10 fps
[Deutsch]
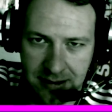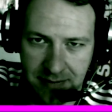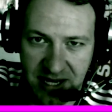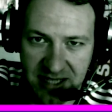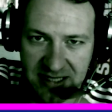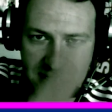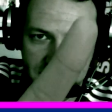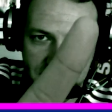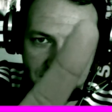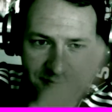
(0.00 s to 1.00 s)
Barca,
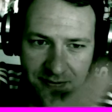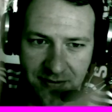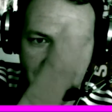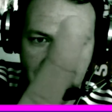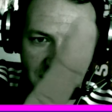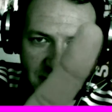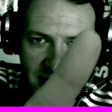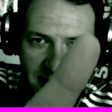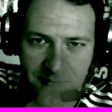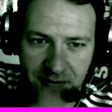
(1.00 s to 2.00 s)
RB
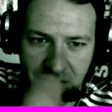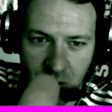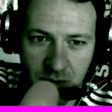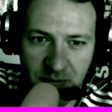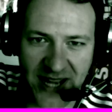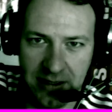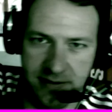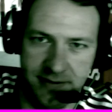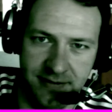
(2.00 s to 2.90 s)
und Bayern.